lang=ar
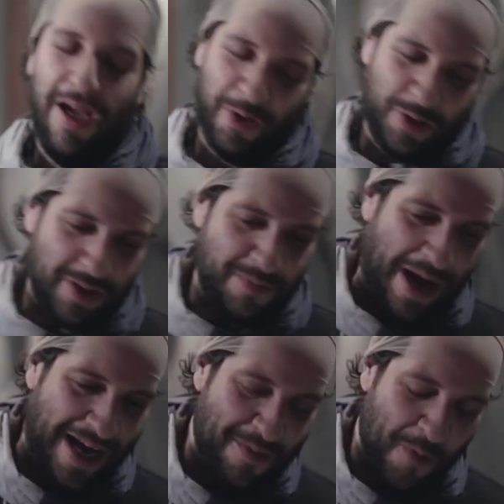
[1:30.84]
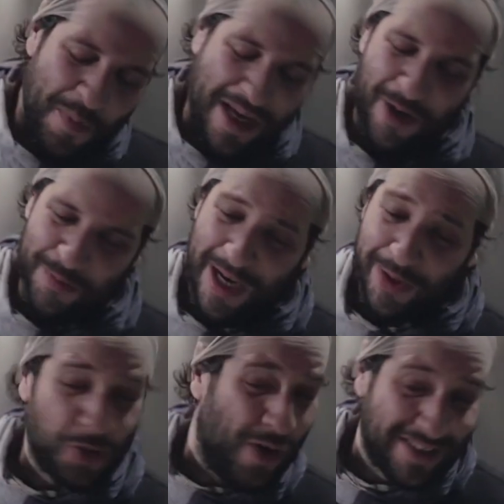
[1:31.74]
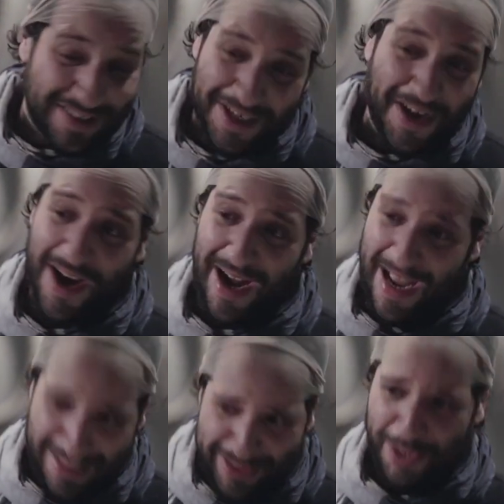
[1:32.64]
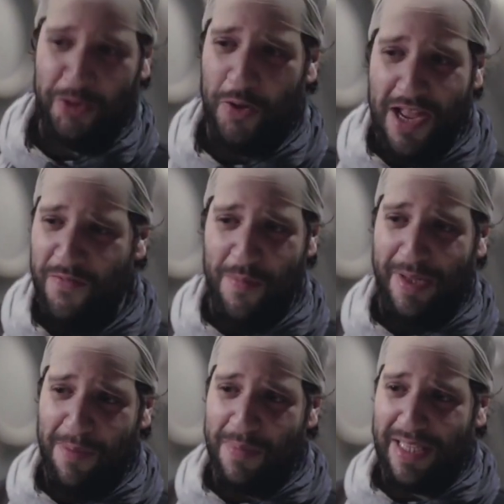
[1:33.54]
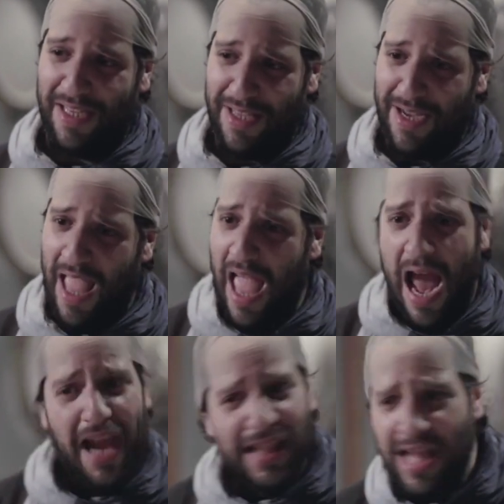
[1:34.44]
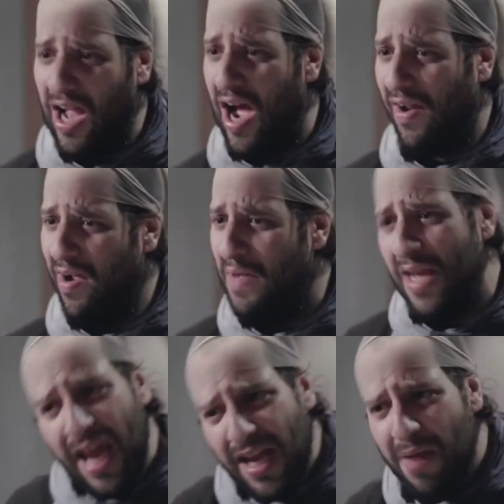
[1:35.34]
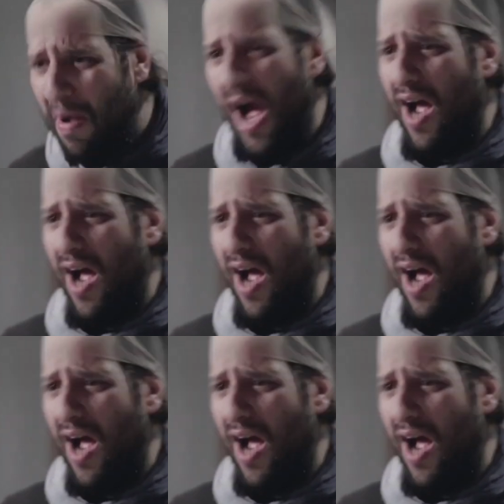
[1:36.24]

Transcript: آه، استاذ اسماعيل ممكن لو سمحت شويه ثقه ازيد شويه في المدام بتاعتك قالت لك حرامي يبقى